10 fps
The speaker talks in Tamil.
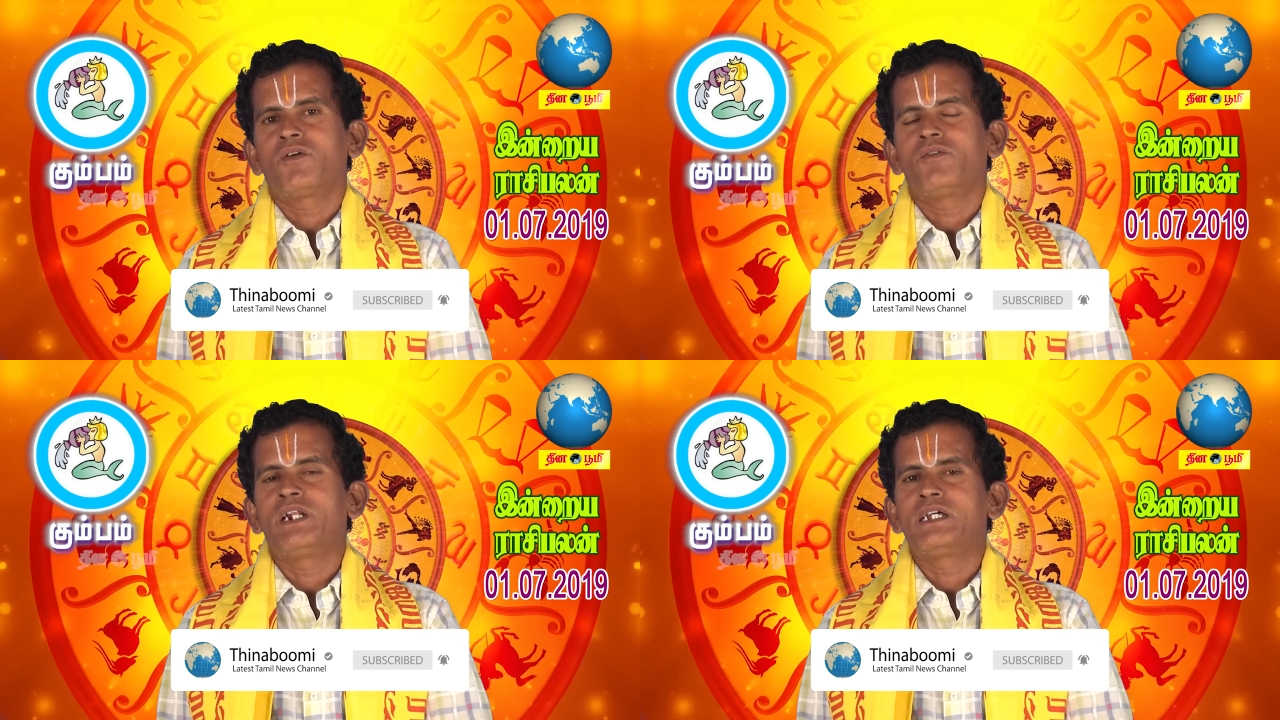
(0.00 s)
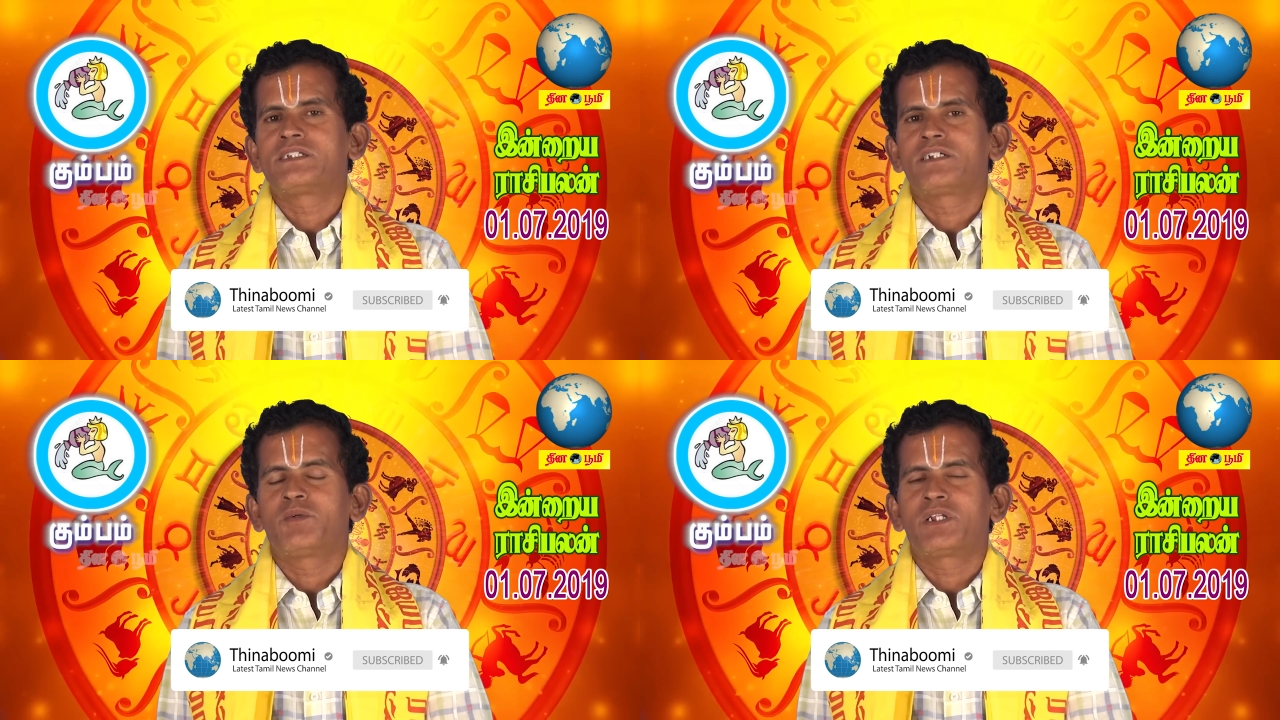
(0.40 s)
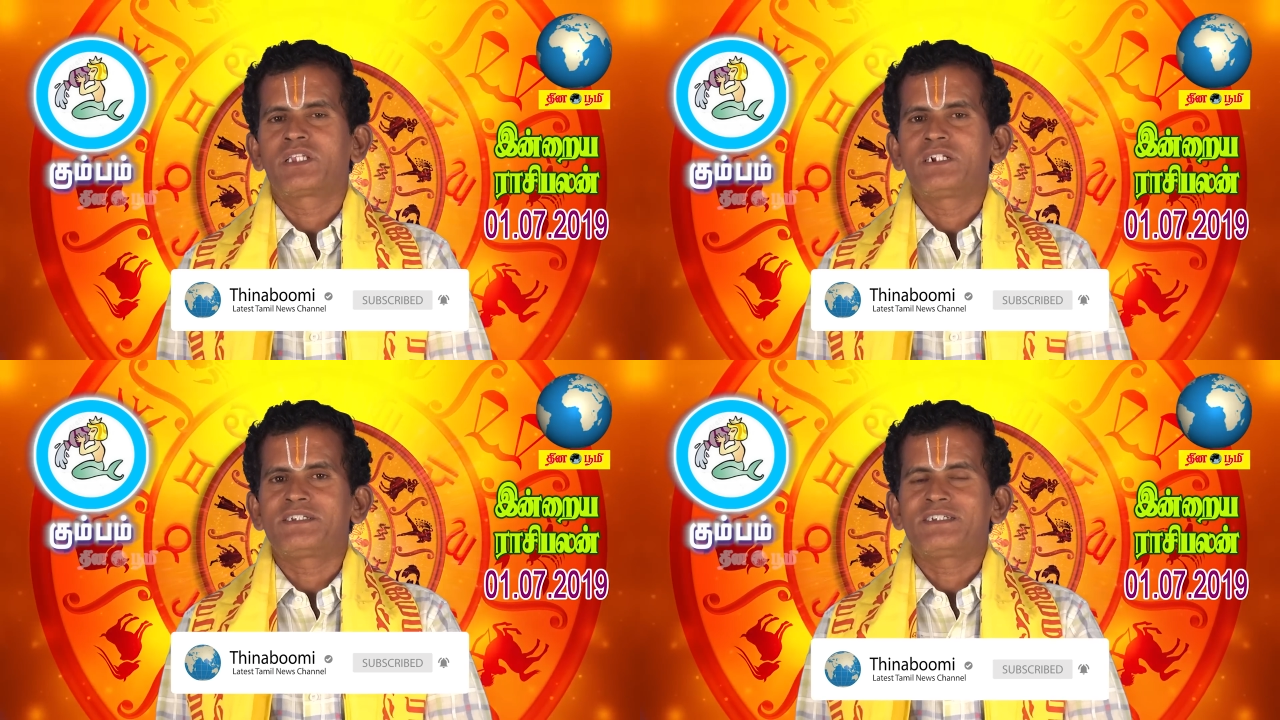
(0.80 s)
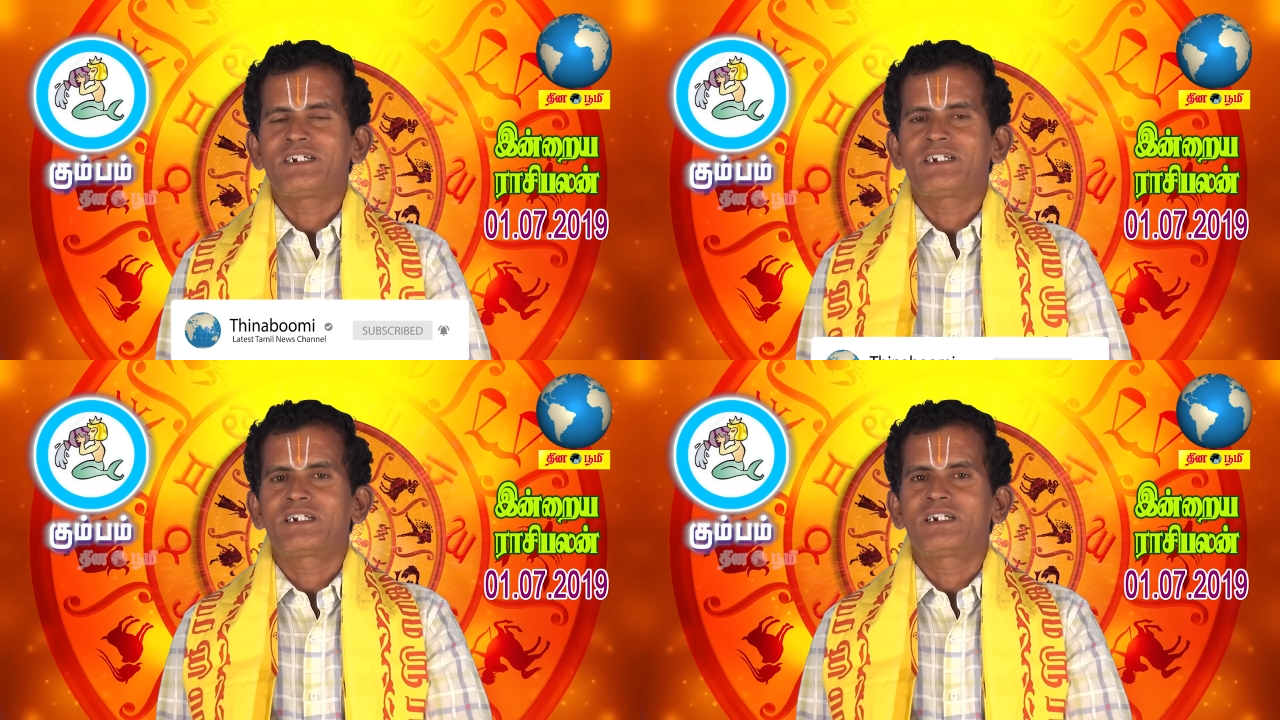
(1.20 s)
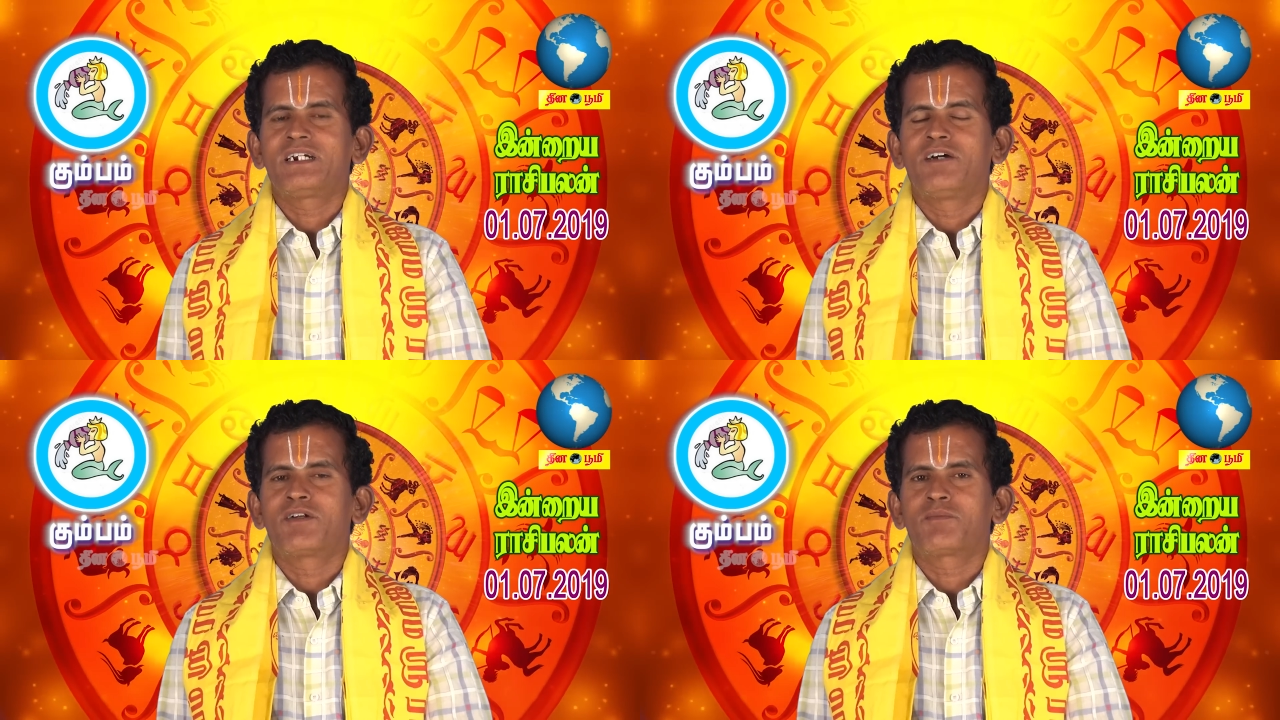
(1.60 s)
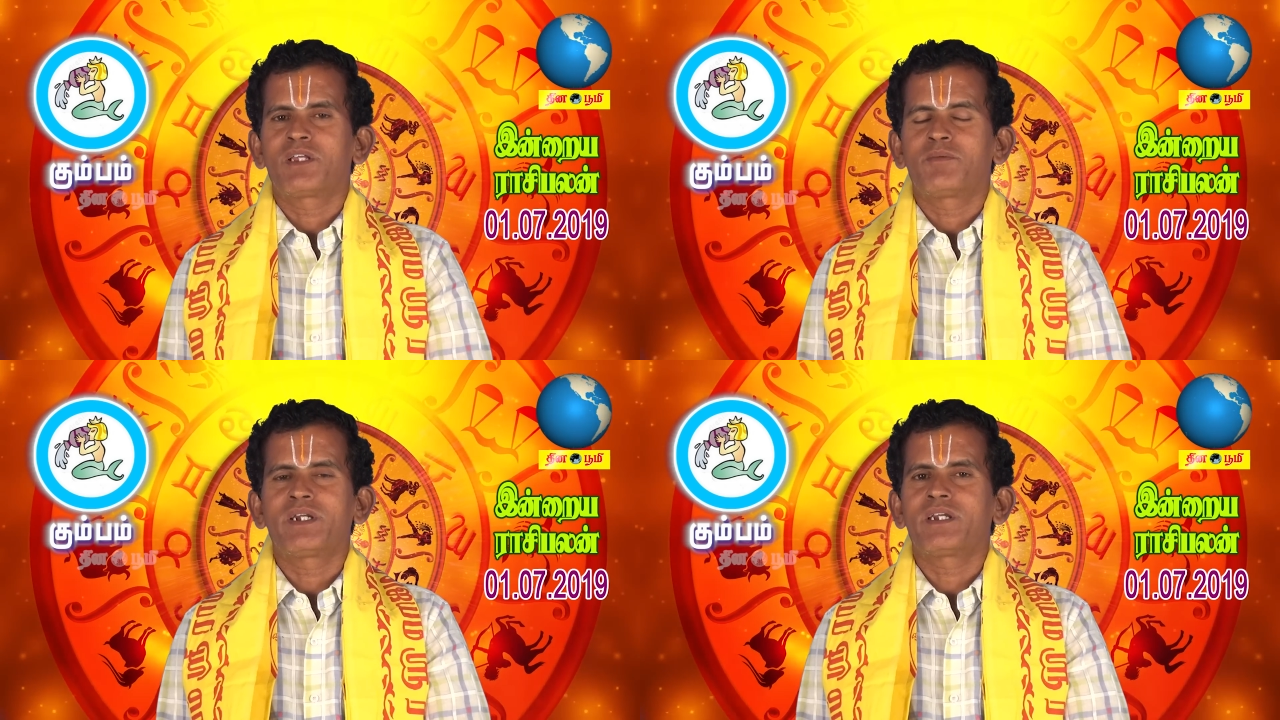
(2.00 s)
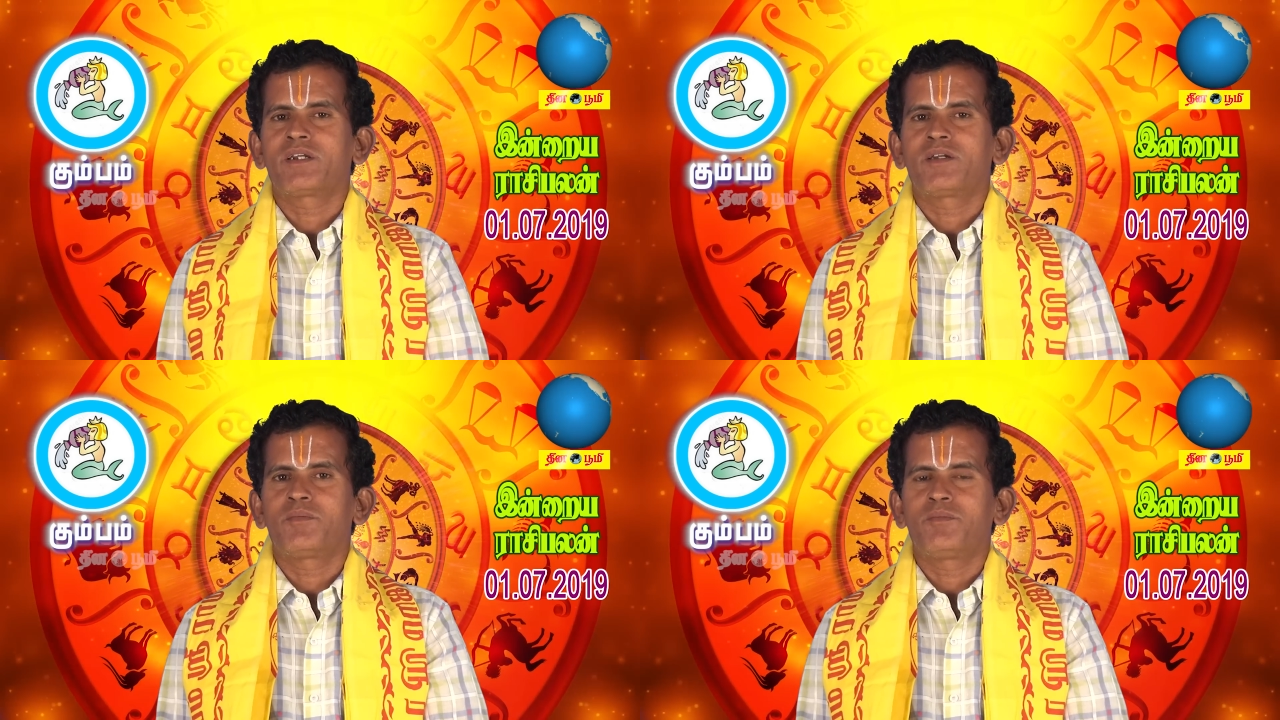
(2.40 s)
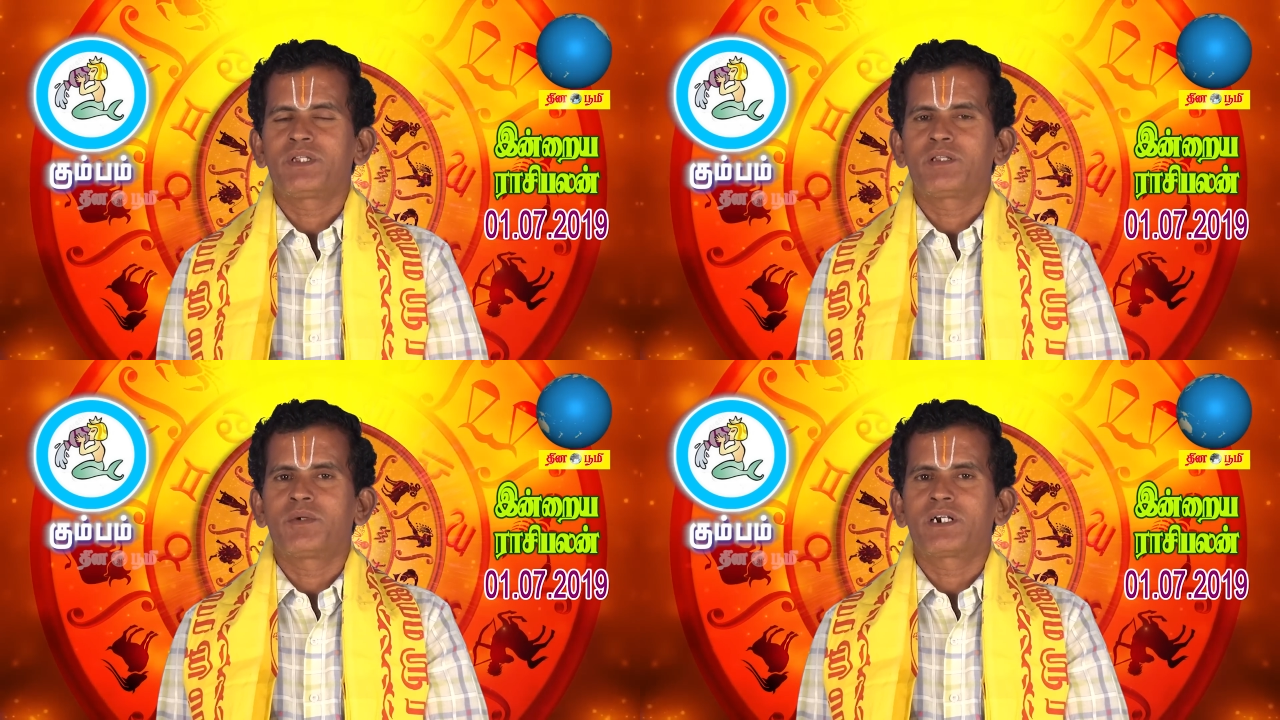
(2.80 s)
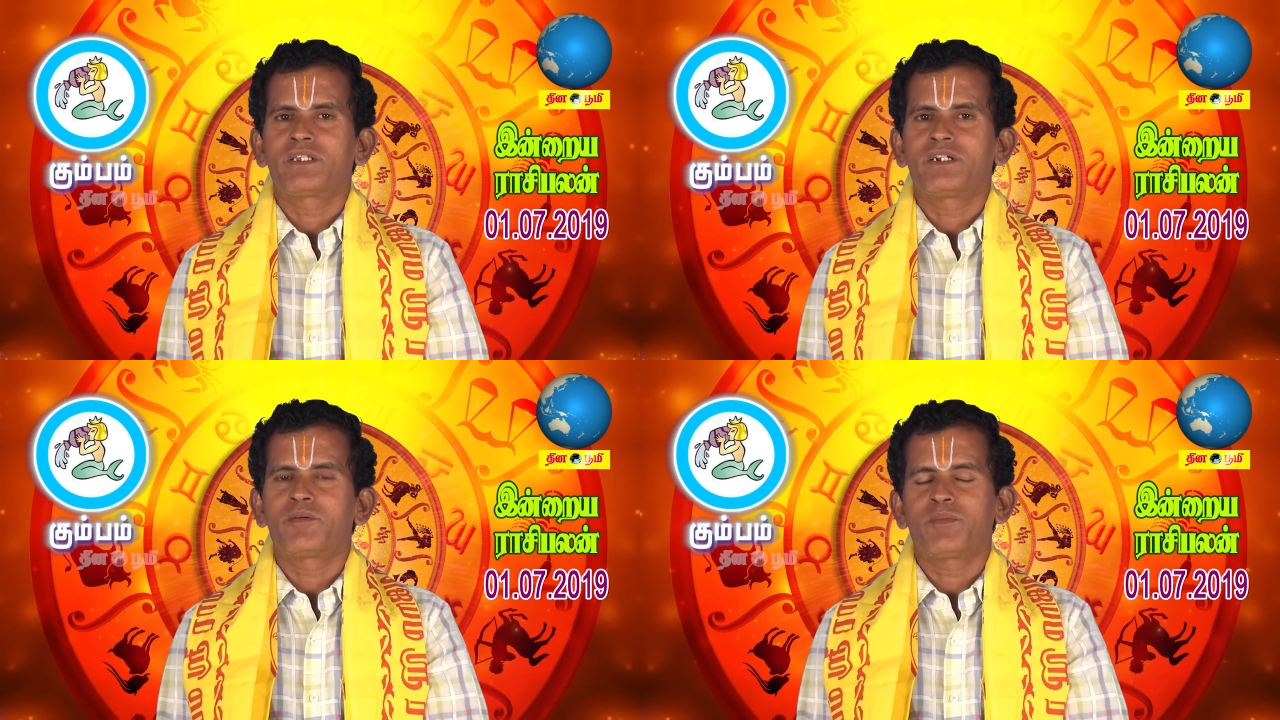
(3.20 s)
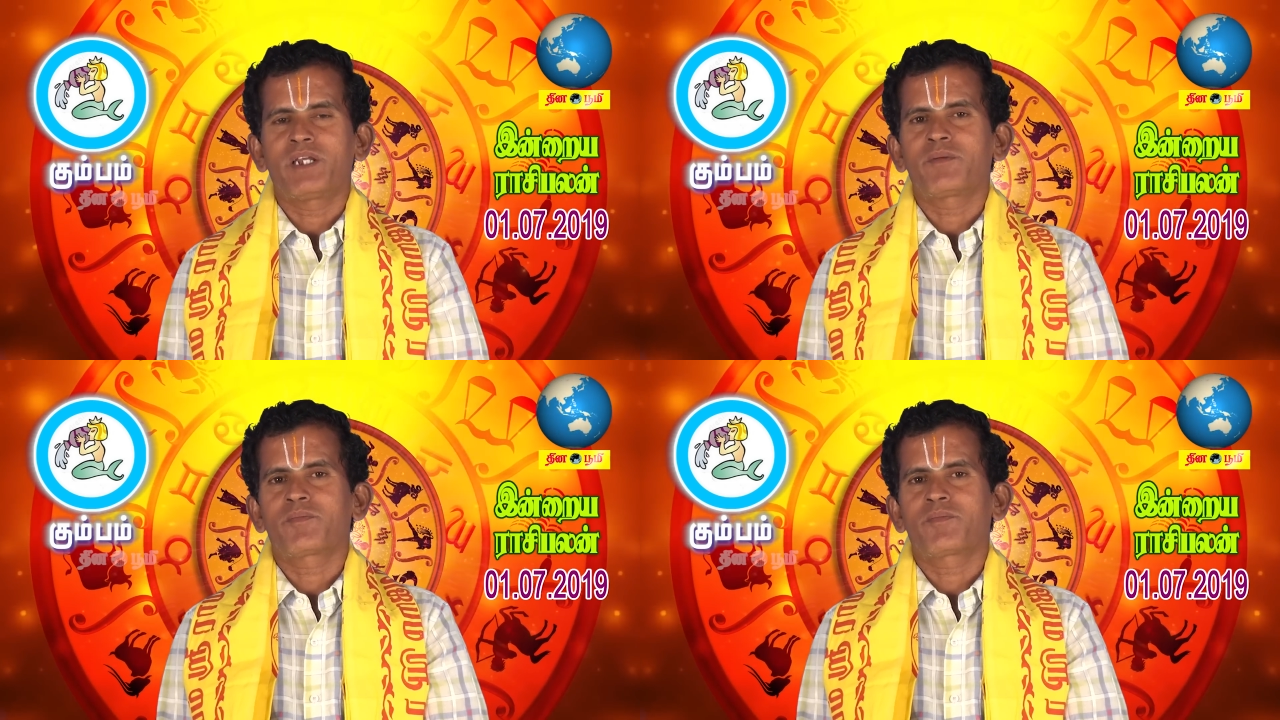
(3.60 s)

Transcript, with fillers: வேலை செய்யும் இடத்தில் சற்று கவனம் தேவை மிதமான தினமே